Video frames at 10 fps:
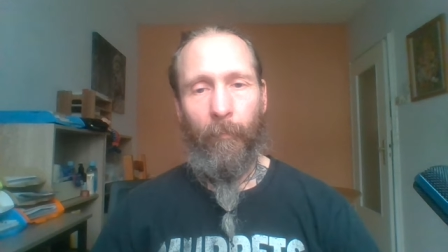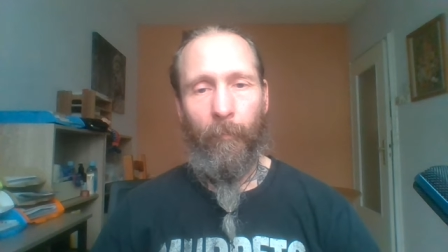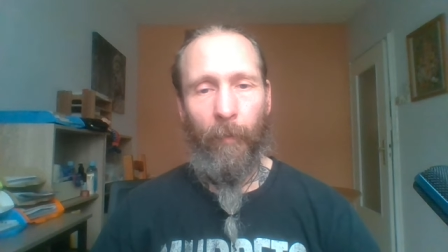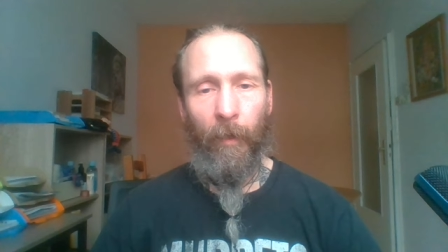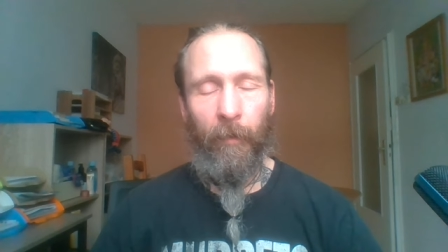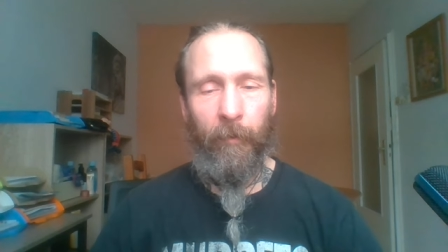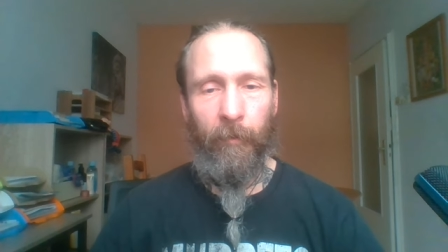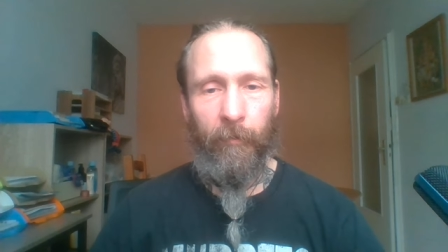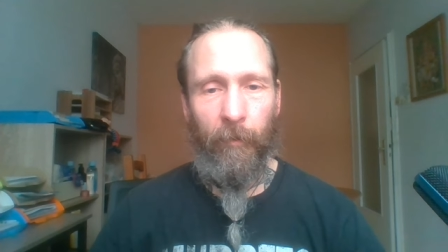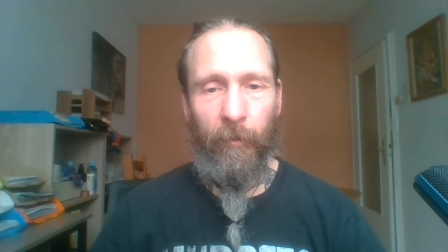Bei
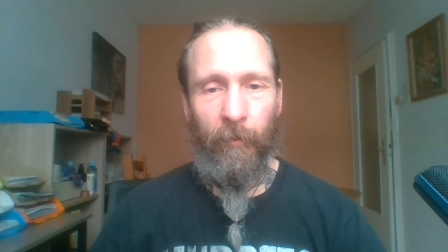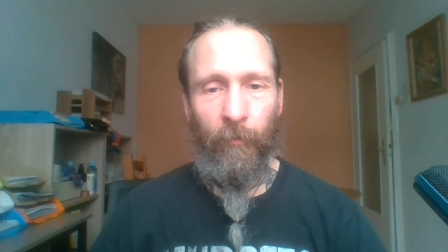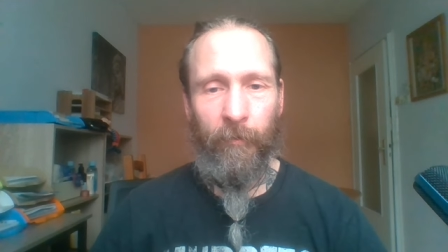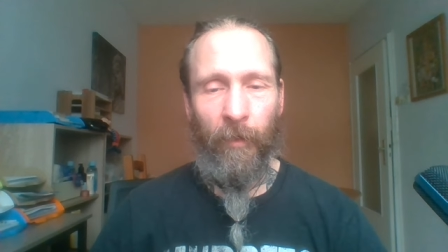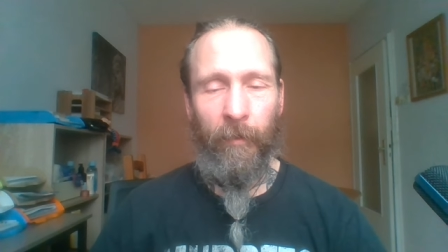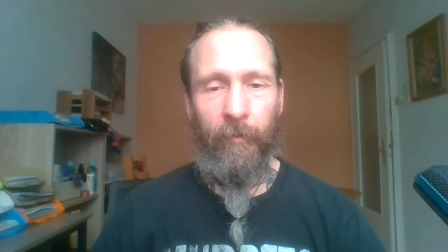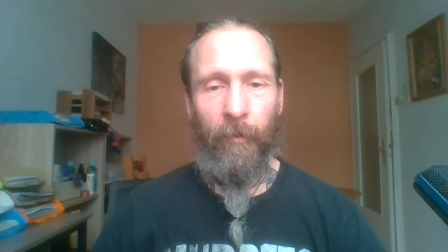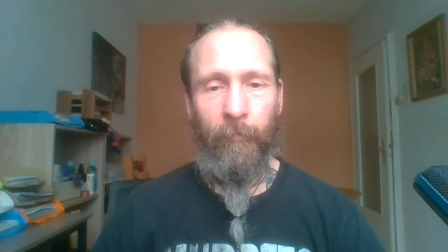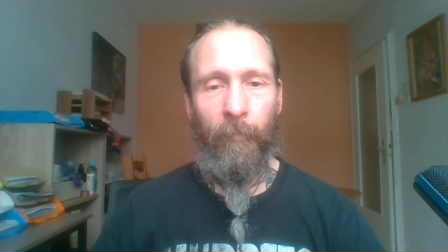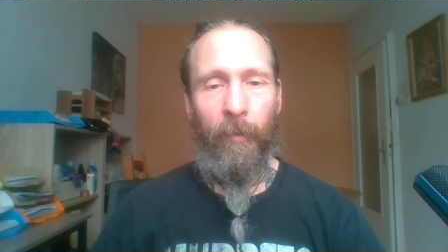einigen Tinnitusarten
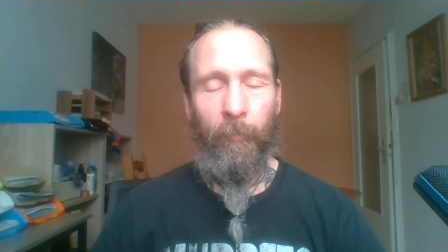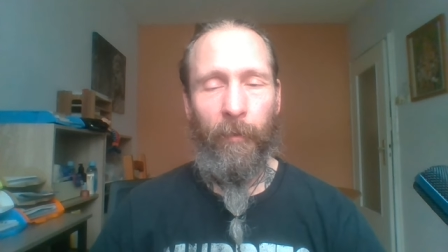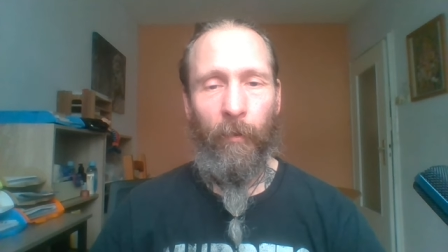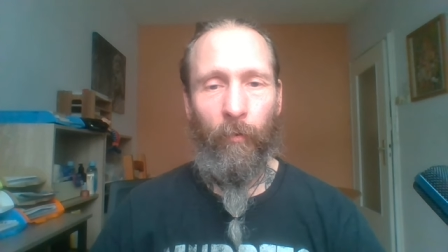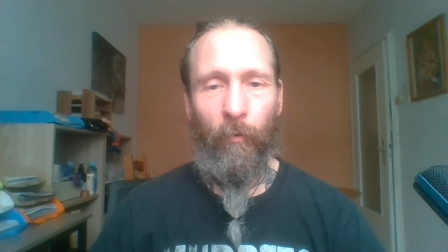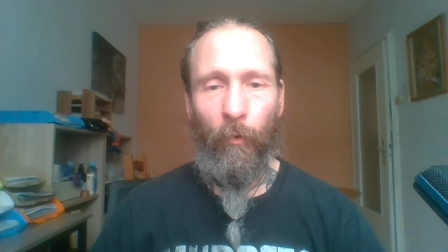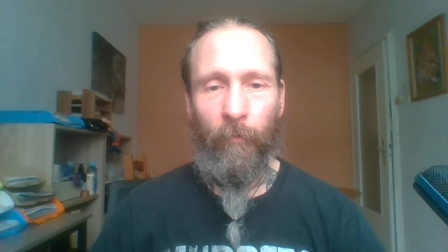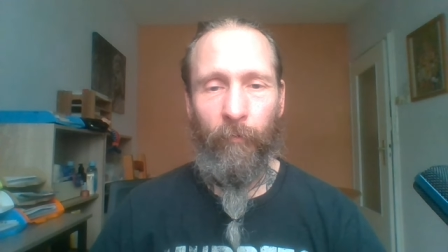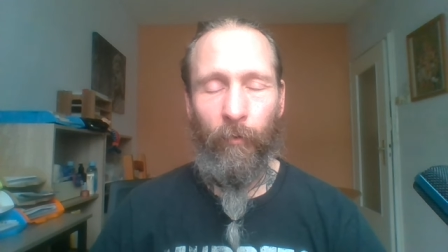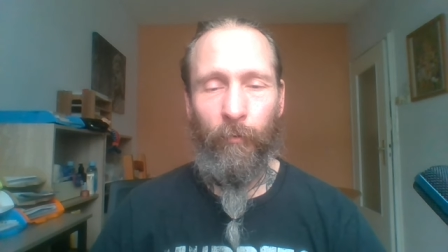hat man nämlich auch
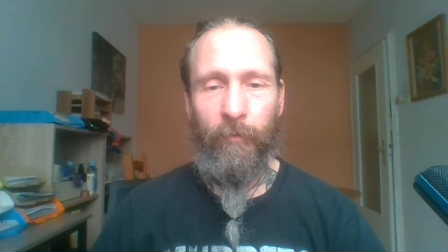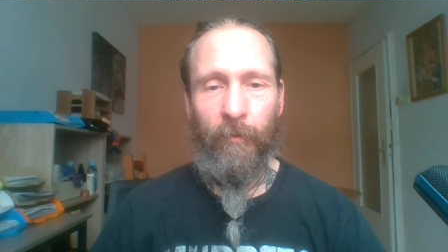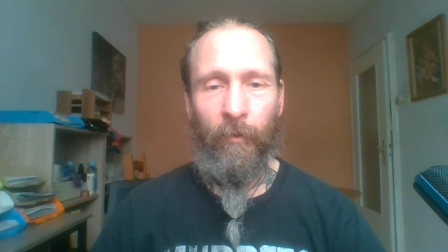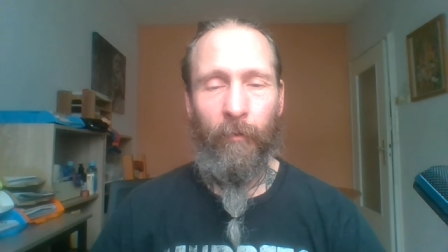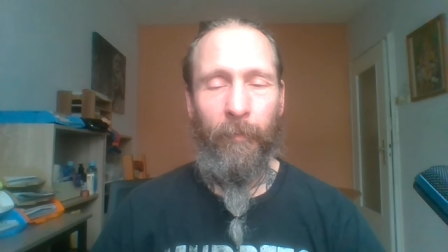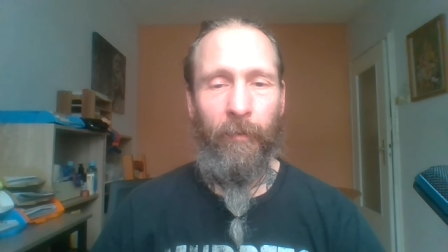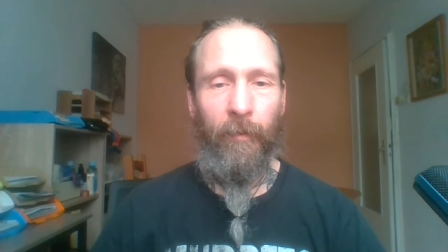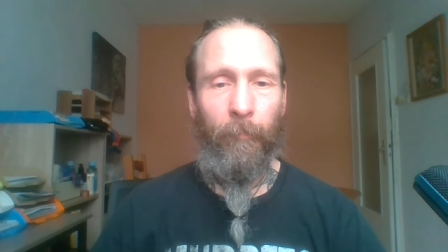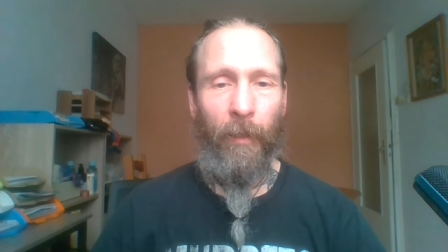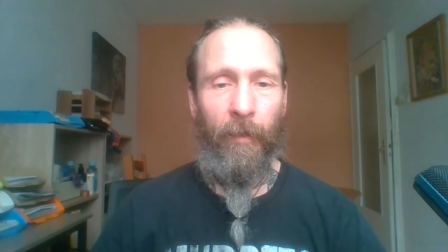Hörverlust noch mit
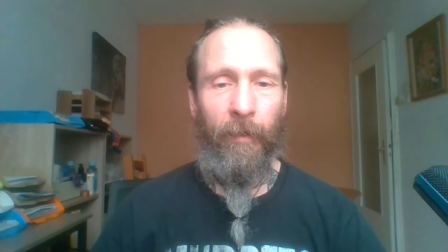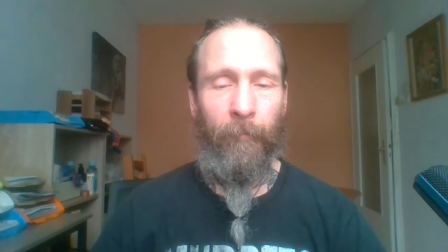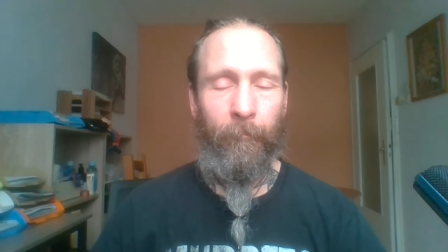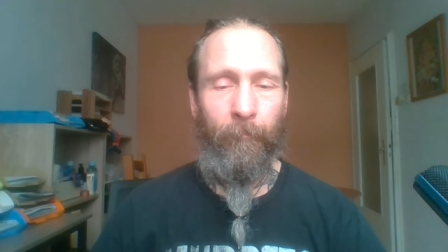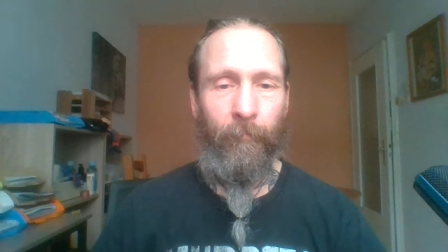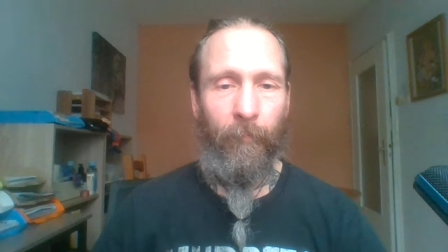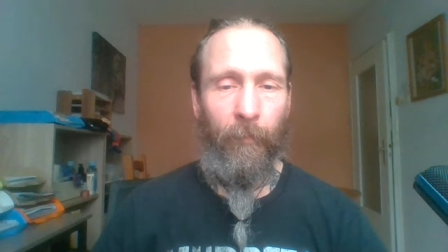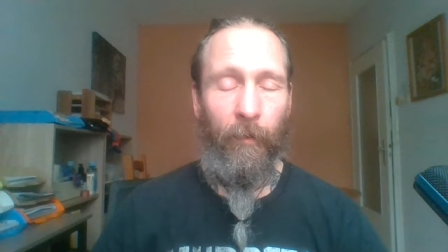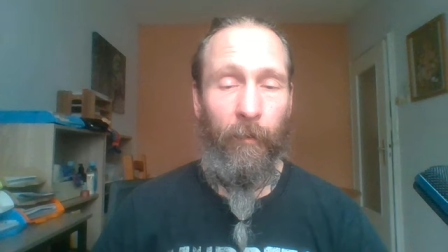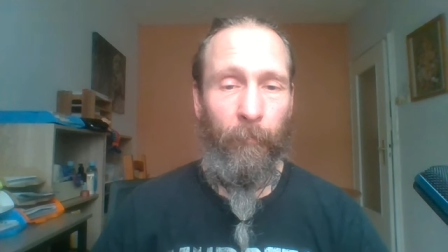dabei,
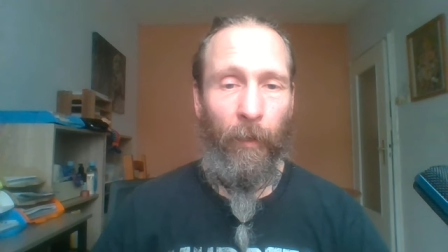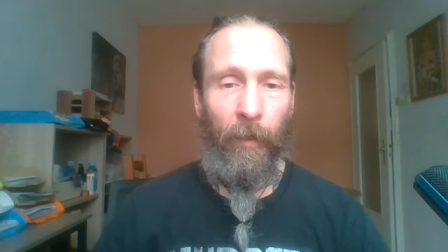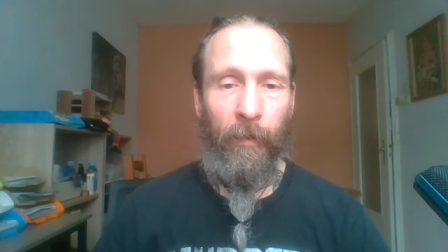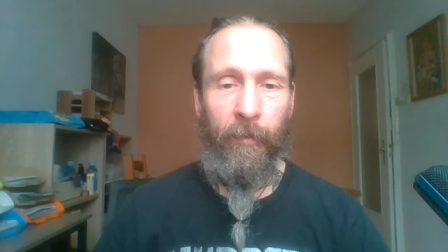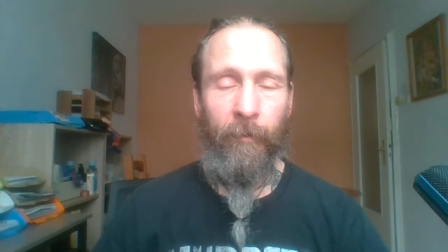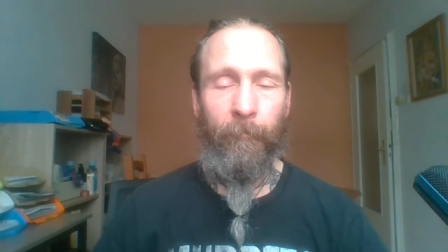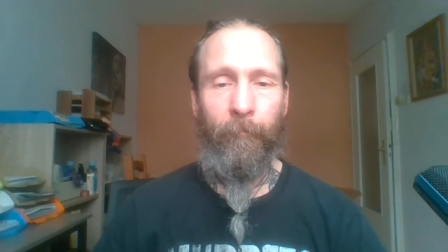nicht bei allen.